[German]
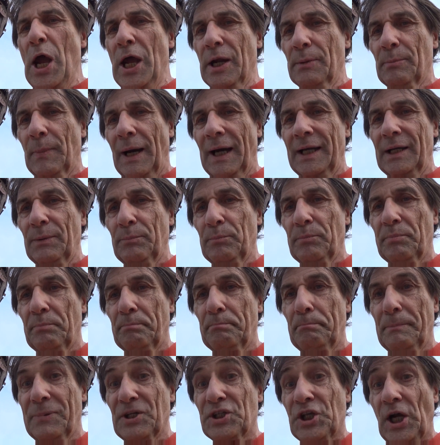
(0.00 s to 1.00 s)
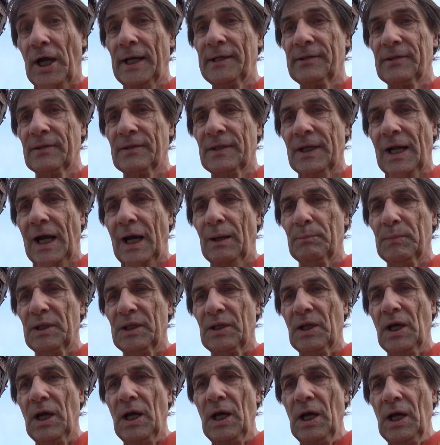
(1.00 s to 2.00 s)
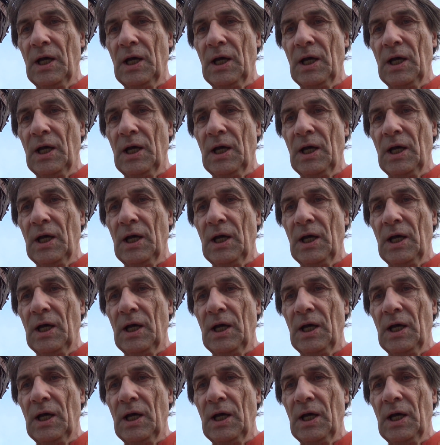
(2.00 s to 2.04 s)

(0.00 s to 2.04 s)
in meinem bescheidenen Rahmen